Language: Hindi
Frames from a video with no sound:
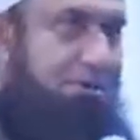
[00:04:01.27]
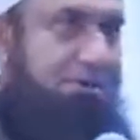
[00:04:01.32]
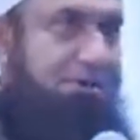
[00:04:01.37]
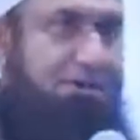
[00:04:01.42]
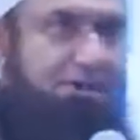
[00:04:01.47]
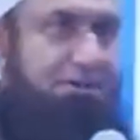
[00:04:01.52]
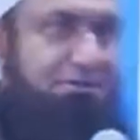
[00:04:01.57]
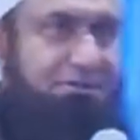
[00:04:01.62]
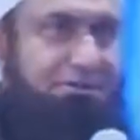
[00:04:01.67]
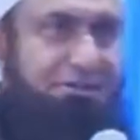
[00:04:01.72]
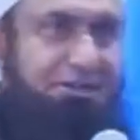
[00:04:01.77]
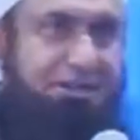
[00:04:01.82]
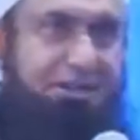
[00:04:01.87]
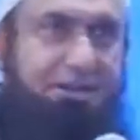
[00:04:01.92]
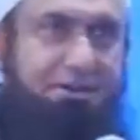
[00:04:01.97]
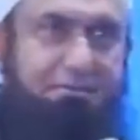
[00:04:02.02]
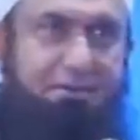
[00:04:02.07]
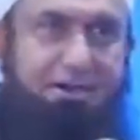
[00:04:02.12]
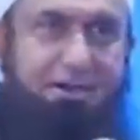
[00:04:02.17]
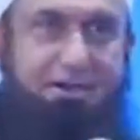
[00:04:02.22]
कहा जी
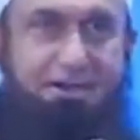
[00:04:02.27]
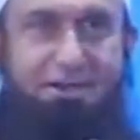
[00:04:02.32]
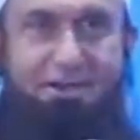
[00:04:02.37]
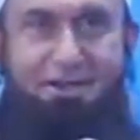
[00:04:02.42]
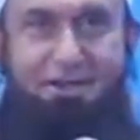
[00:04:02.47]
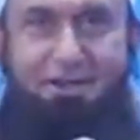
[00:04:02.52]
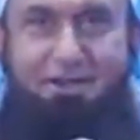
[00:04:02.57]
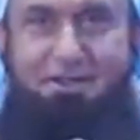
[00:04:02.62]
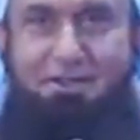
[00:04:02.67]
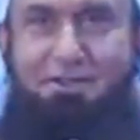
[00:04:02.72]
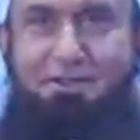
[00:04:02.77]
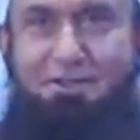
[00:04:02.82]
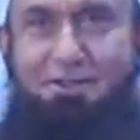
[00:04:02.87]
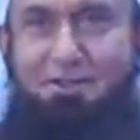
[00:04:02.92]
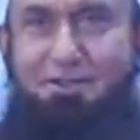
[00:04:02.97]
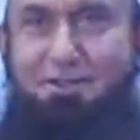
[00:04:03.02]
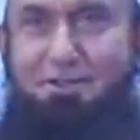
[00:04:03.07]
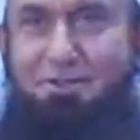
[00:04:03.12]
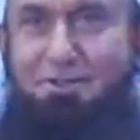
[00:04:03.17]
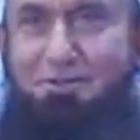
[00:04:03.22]
क्या महर है
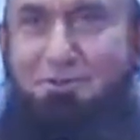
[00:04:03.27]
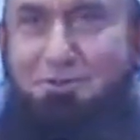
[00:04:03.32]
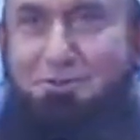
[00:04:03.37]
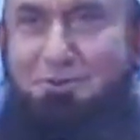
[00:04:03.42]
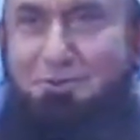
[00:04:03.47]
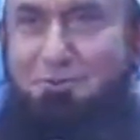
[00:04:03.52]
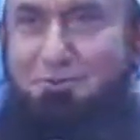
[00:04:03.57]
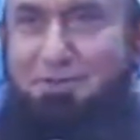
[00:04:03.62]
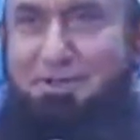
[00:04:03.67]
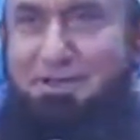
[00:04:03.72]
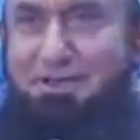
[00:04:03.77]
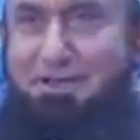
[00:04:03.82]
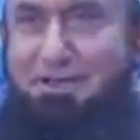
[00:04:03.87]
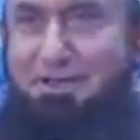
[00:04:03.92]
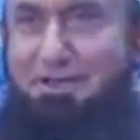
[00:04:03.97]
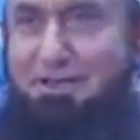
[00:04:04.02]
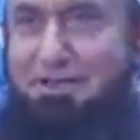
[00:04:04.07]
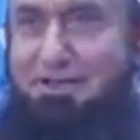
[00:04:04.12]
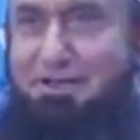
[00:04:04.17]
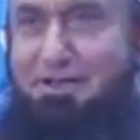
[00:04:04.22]
तो मेरे
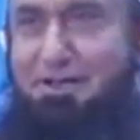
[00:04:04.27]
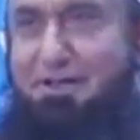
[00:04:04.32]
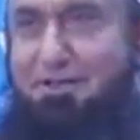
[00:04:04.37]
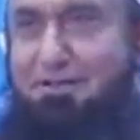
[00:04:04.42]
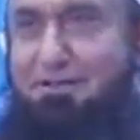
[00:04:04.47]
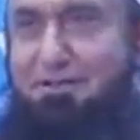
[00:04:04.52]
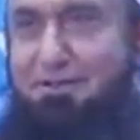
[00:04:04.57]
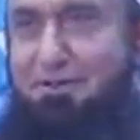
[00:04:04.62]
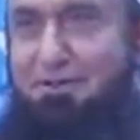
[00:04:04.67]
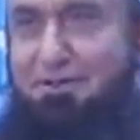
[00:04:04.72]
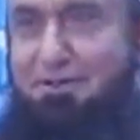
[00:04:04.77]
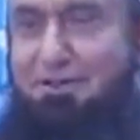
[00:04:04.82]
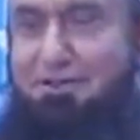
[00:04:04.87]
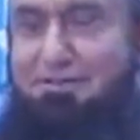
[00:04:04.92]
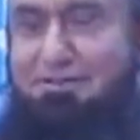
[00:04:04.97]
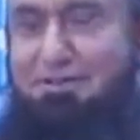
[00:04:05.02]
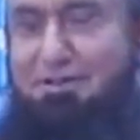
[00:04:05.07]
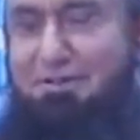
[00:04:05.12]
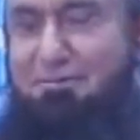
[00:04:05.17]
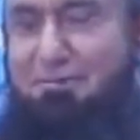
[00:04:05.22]
अल्लाह ने कहा तेरी
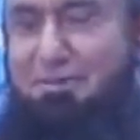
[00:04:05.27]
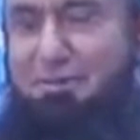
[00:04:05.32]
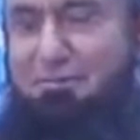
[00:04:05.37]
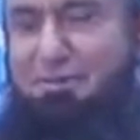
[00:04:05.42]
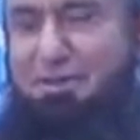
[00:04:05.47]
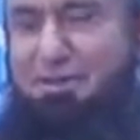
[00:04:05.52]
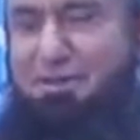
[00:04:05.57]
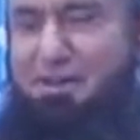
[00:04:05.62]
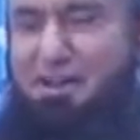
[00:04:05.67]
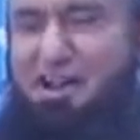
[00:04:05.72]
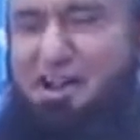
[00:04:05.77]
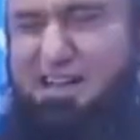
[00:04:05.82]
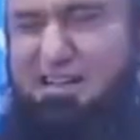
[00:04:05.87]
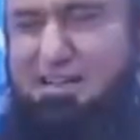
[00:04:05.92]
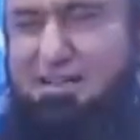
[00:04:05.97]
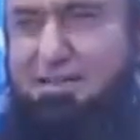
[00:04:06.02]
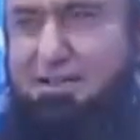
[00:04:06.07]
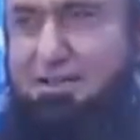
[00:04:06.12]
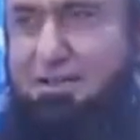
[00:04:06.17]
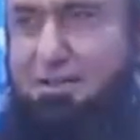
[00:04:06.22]
नस्ल में मेरा
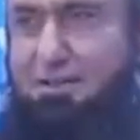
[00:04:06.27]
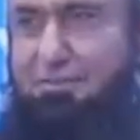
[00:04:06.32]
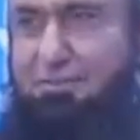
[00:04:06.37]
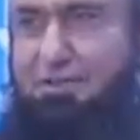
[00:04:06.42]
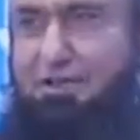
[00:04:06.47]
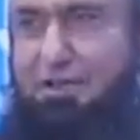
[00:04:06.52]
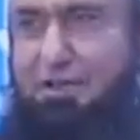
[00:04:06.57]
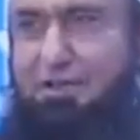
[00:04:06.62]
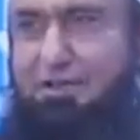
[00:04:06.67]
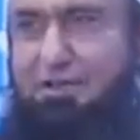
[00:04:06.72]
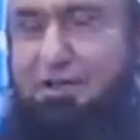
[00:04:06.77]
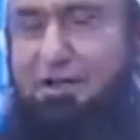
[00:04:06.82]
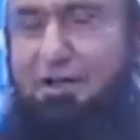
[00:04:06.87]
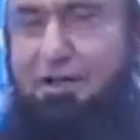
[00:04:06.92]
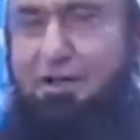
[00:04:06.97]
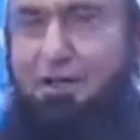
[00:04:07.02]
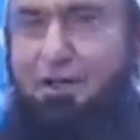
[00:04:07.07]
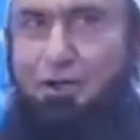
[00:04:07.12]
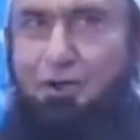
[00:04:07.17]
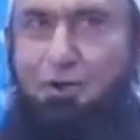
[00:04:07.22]
आखिरी नबी आएगा
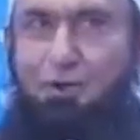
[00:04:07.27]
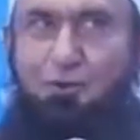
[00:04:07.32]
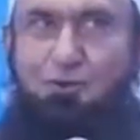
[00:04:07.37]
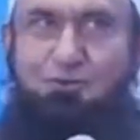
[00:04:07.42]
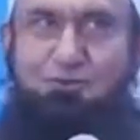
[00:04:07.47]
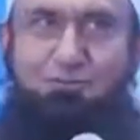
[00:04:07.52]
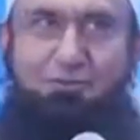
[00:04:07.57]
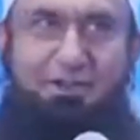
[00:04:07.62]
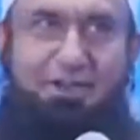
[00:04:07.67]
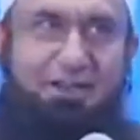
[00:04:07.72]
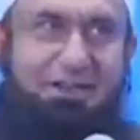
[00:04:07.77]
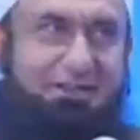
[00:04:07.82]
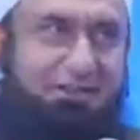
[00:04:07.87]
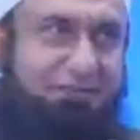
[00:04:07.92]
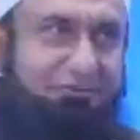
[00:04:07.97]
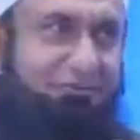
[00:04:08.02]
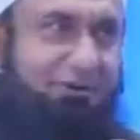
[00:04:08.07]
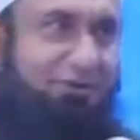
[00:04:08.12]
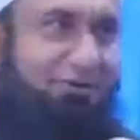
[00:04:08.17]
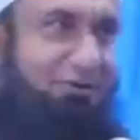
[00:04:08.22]
उस पर एक
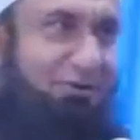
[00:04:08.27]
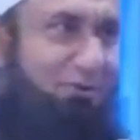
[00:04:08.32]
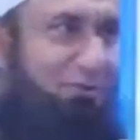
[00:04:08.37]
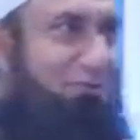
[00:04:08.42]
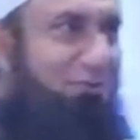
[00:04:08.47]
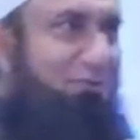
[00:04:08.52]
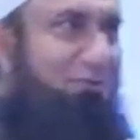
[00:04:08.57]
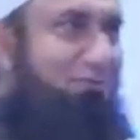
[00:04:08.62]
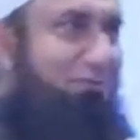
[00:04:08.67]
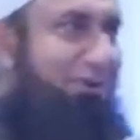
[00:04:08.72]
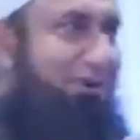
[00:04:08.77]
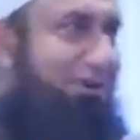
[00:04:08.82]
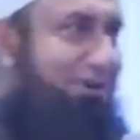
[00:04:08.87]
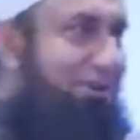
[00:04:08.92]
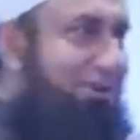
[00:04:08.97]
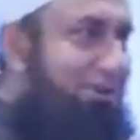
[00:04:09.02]
दफ़ा दरूद पढ़